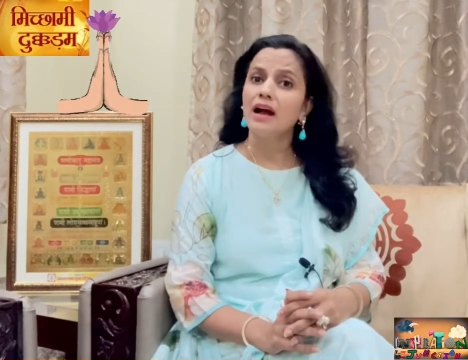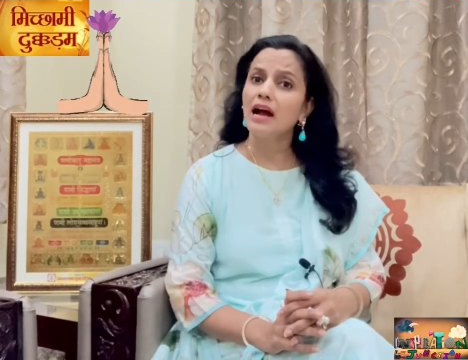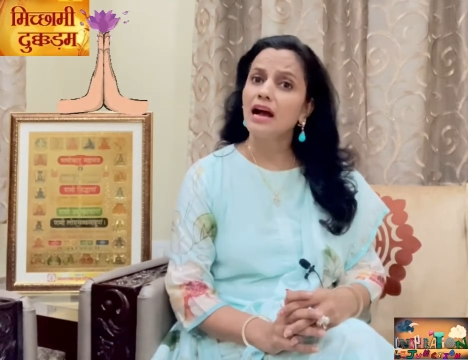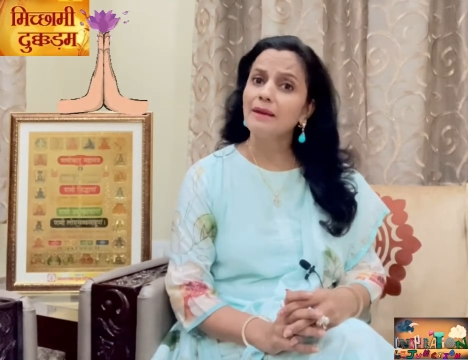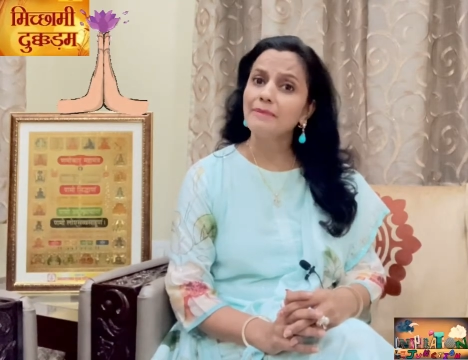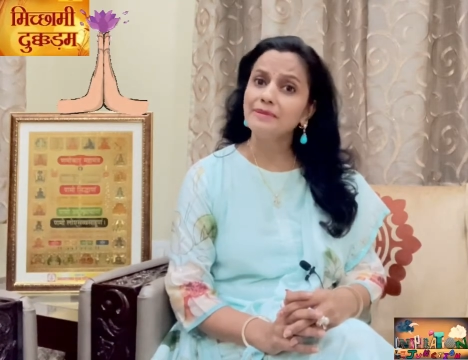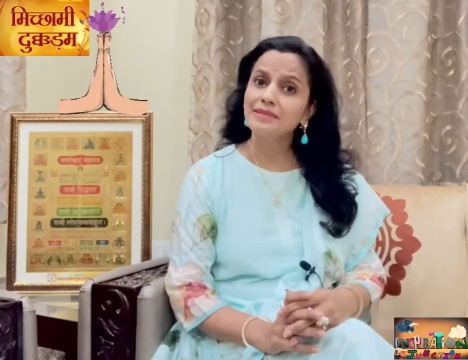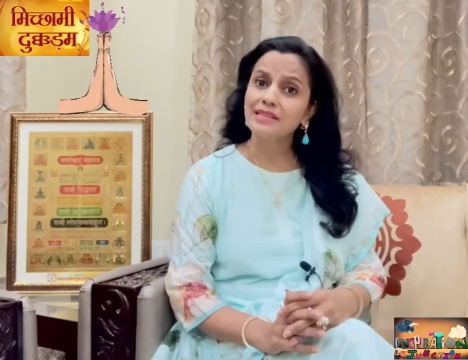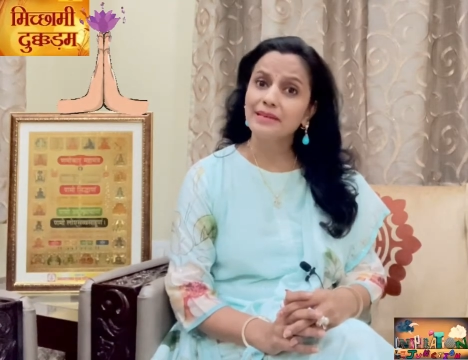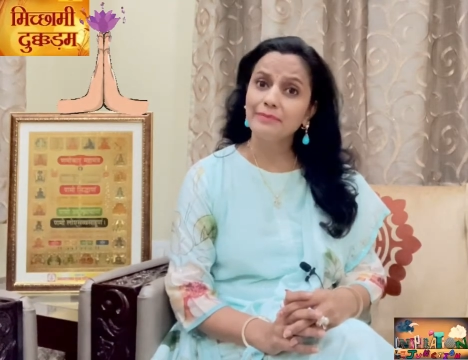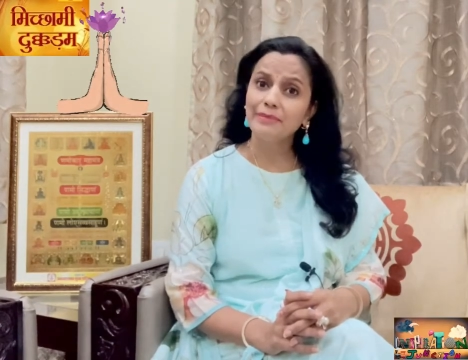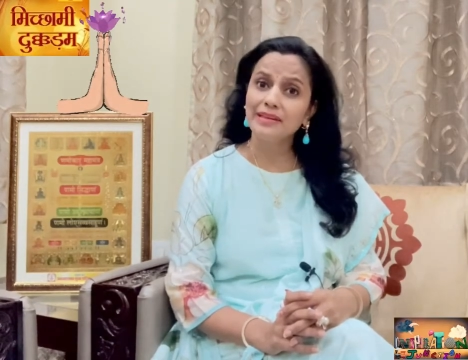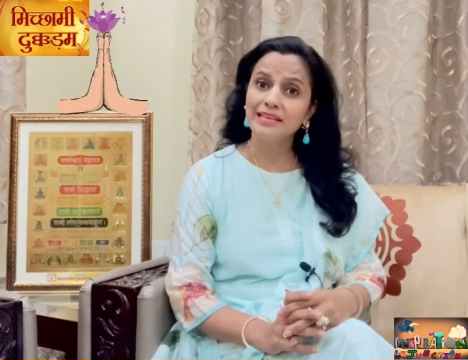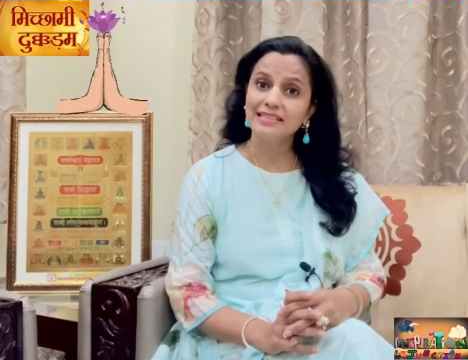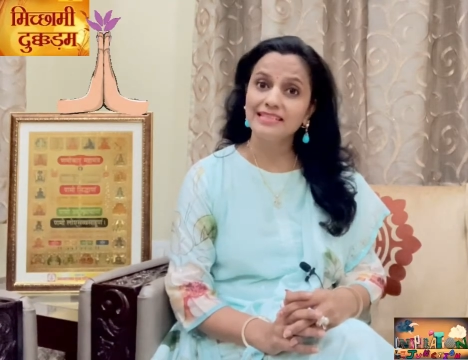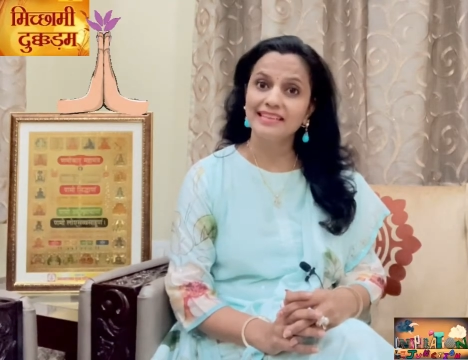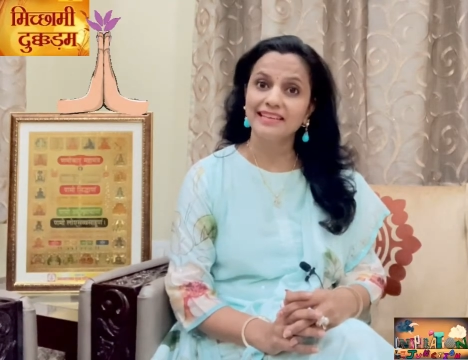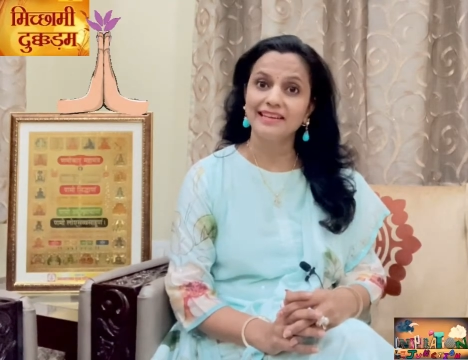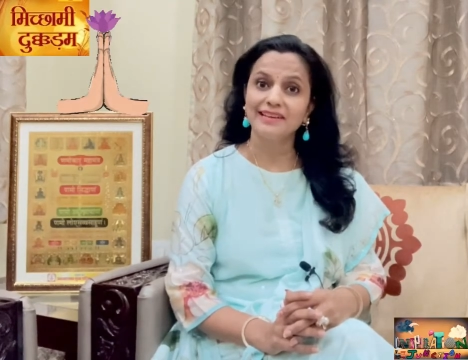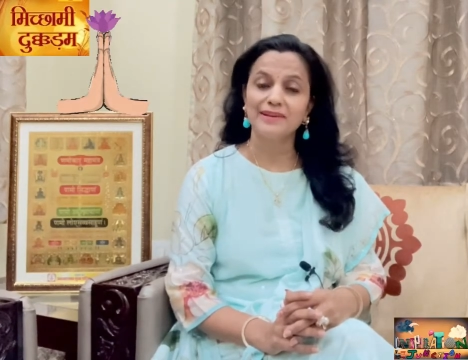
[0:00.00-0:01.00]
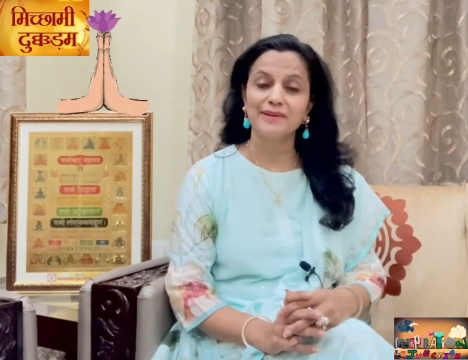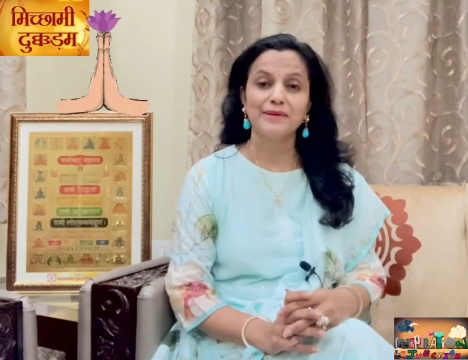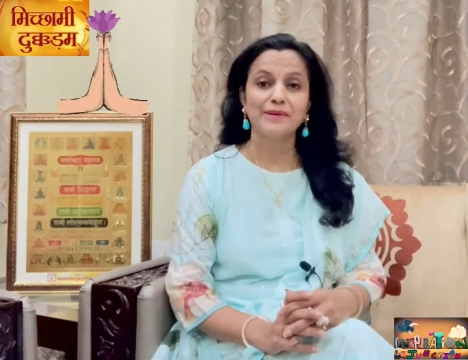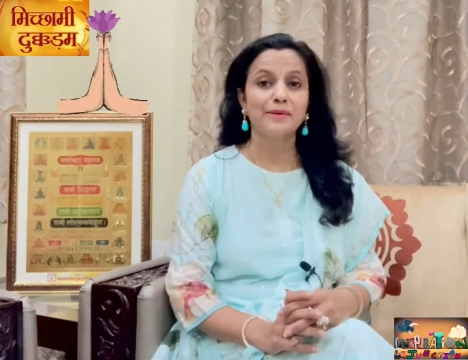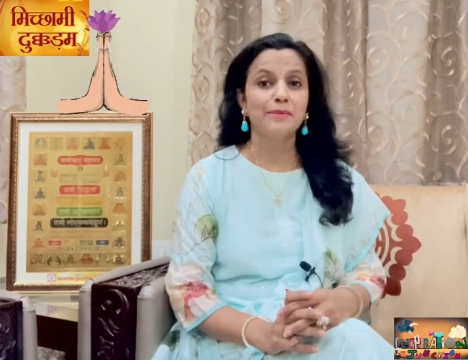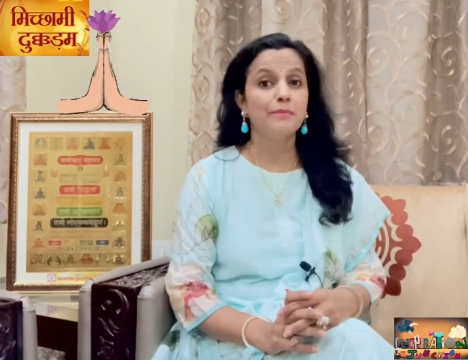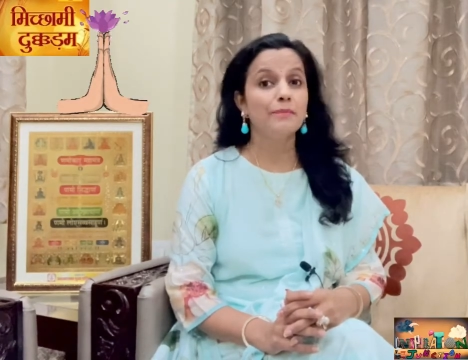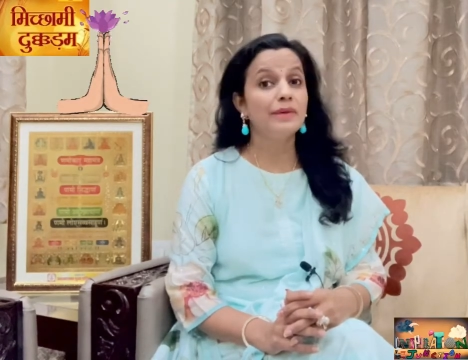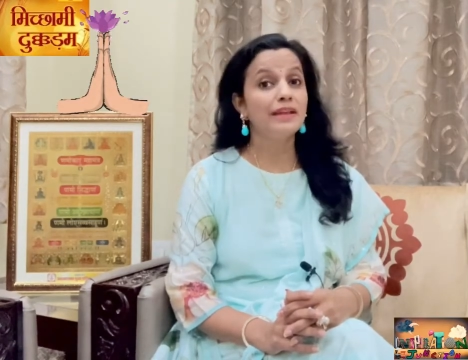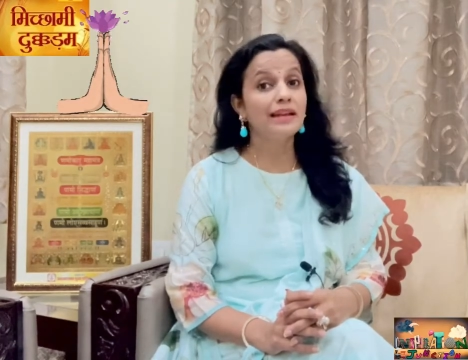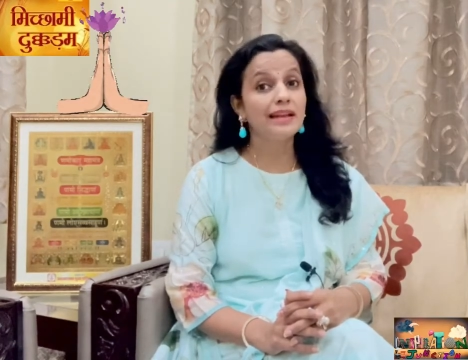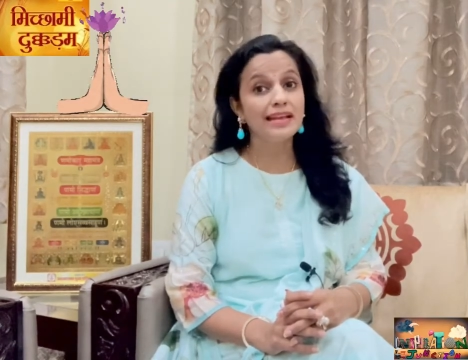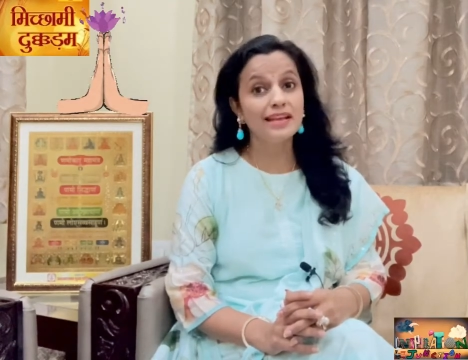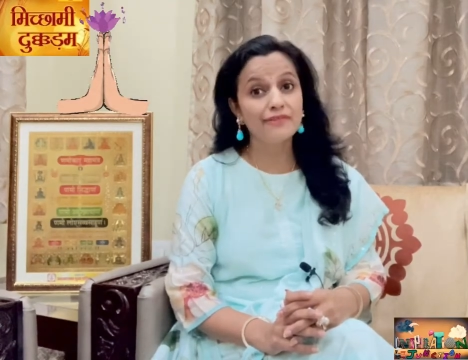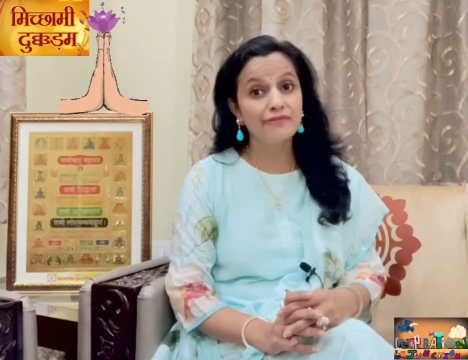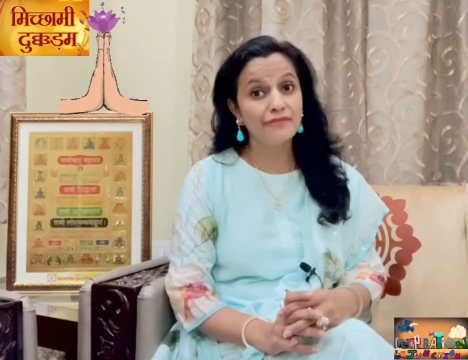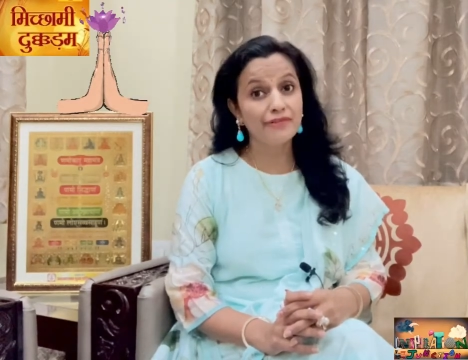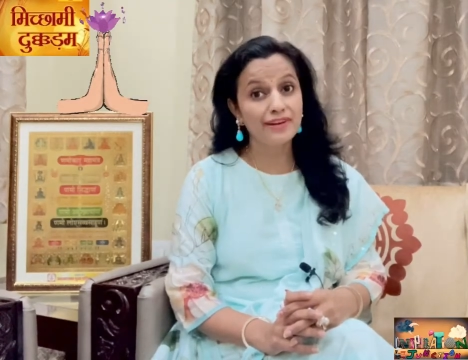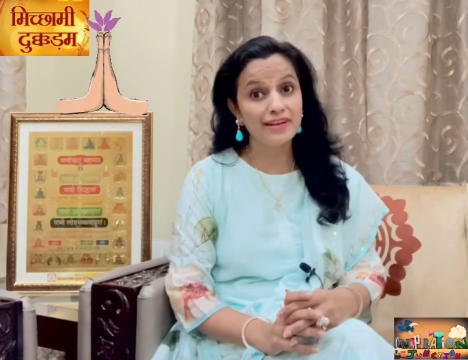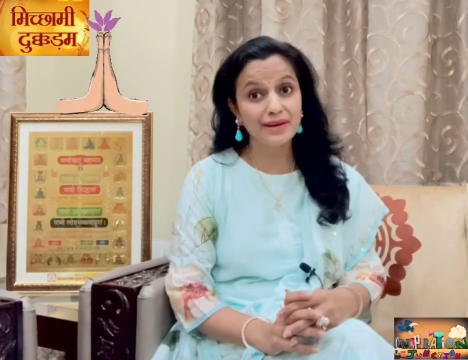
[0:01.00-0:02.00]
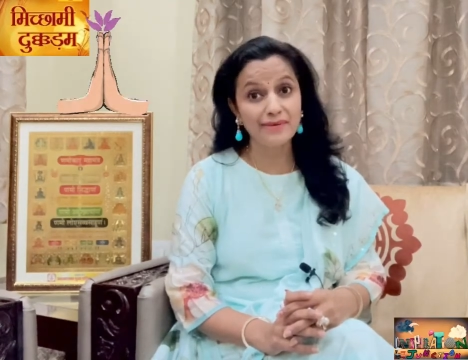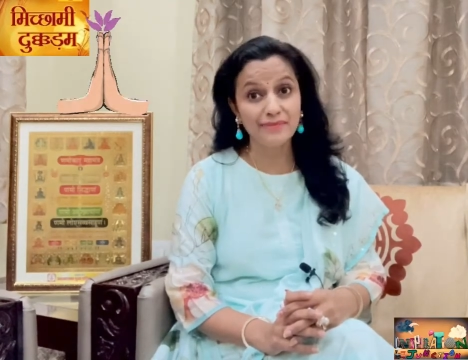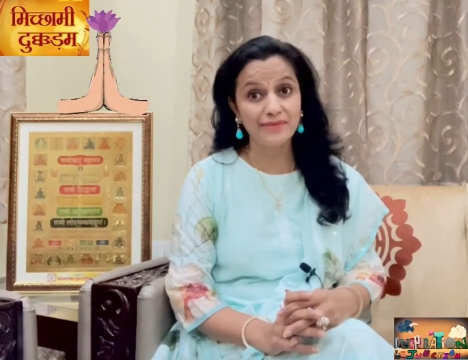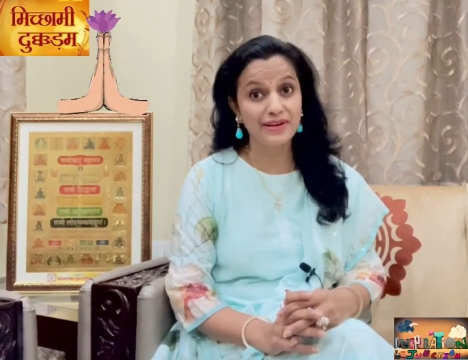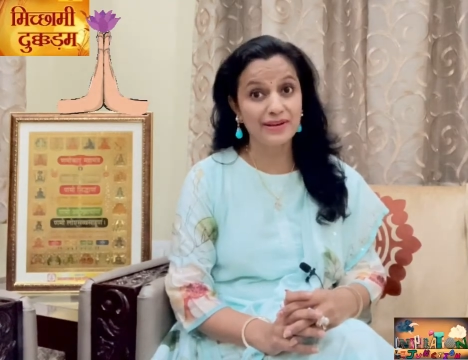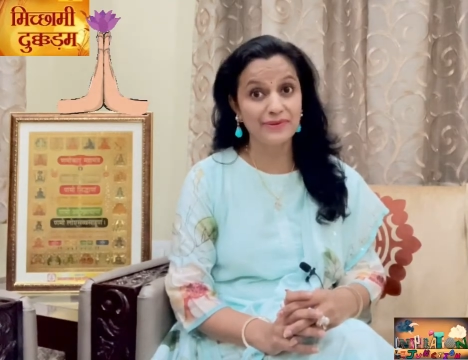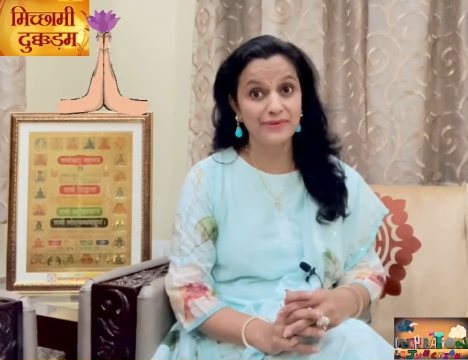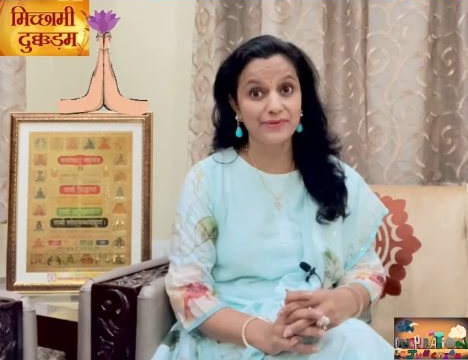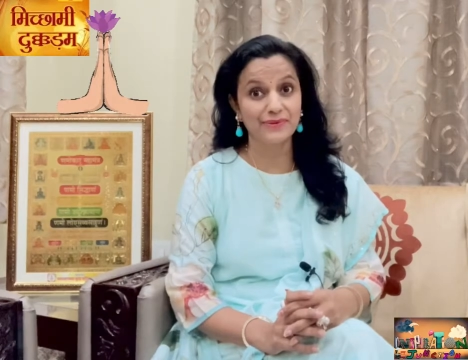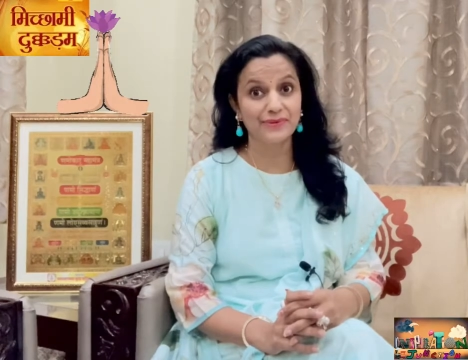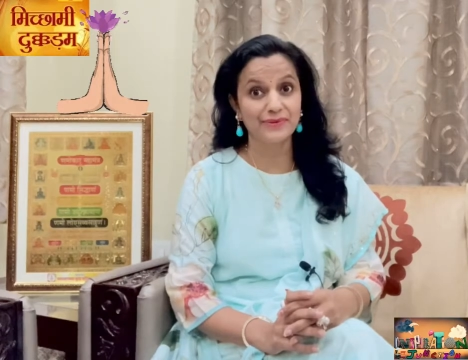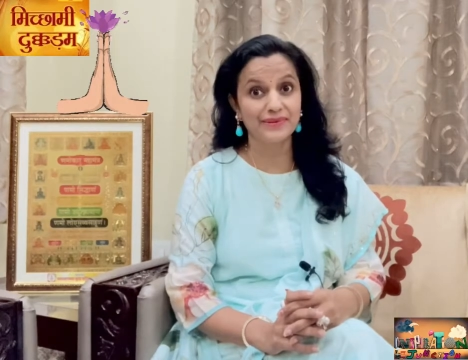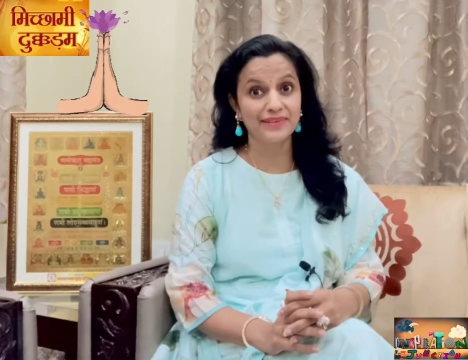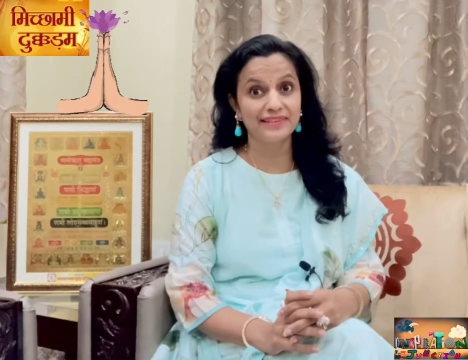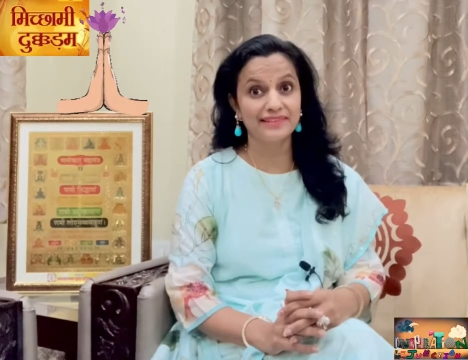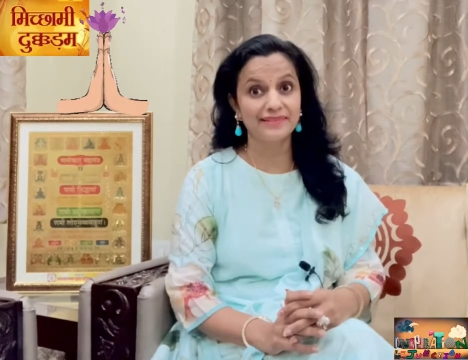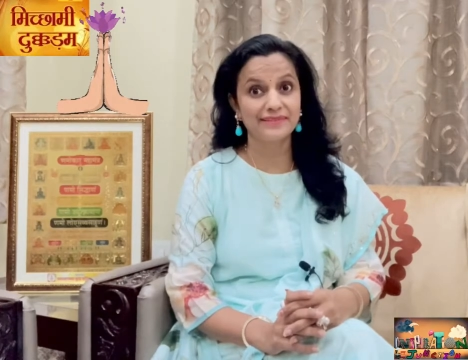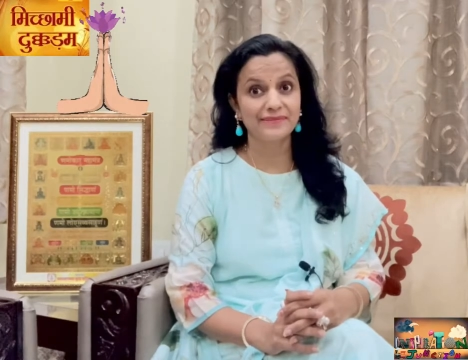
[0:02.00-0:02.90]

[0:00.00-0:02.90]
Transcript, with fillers: आप सभी से मेरा एक विनम्र अनुरोध